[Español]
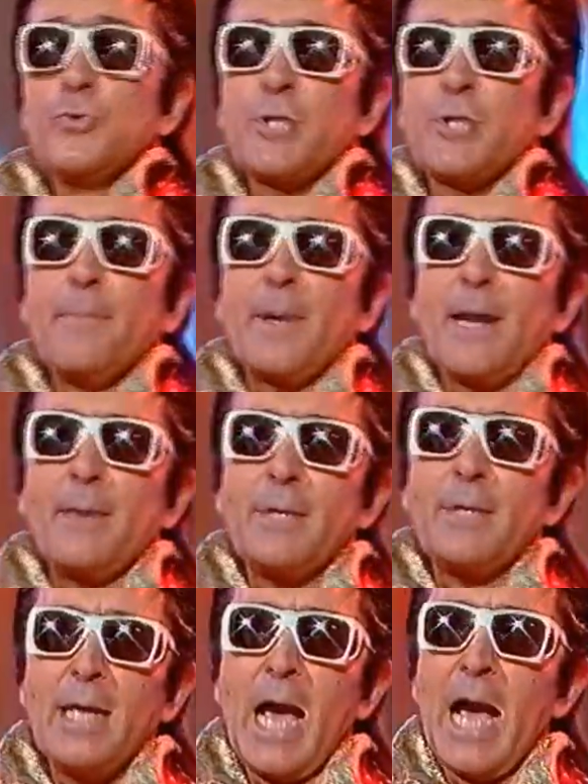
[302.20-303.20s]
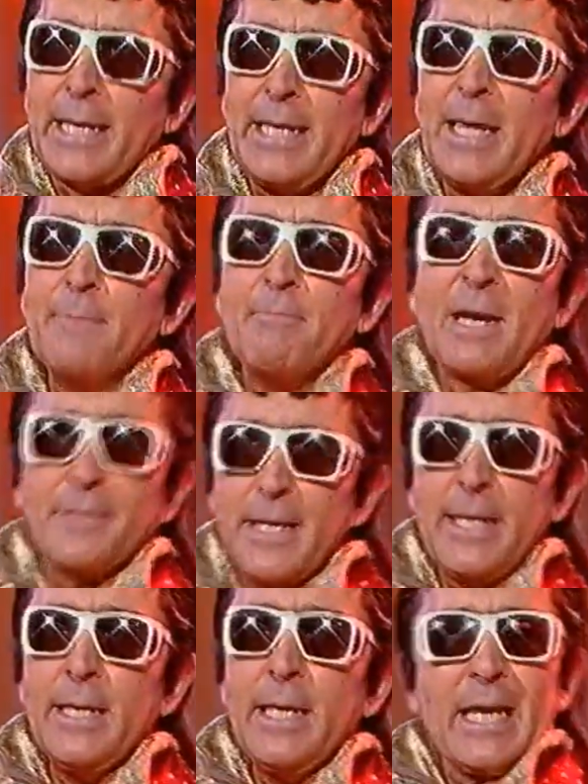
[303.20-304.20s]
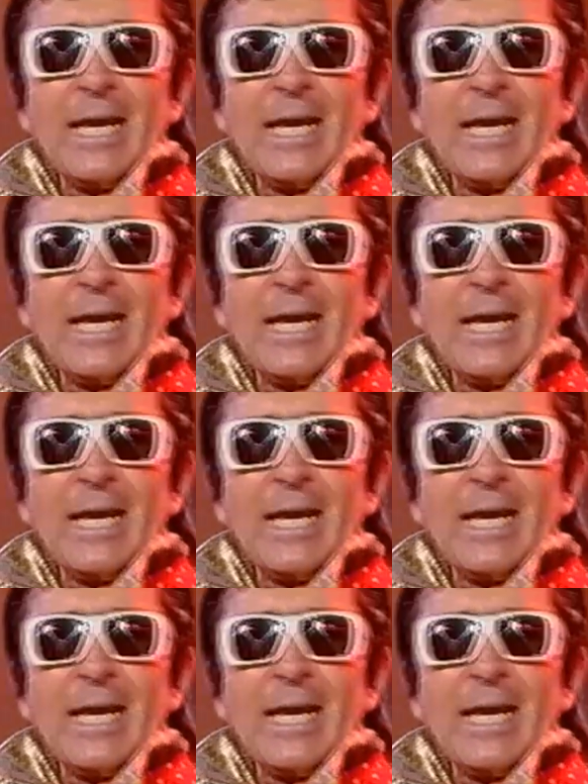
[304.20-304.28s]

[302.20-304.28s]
juntar para abrir aquí en Madrid,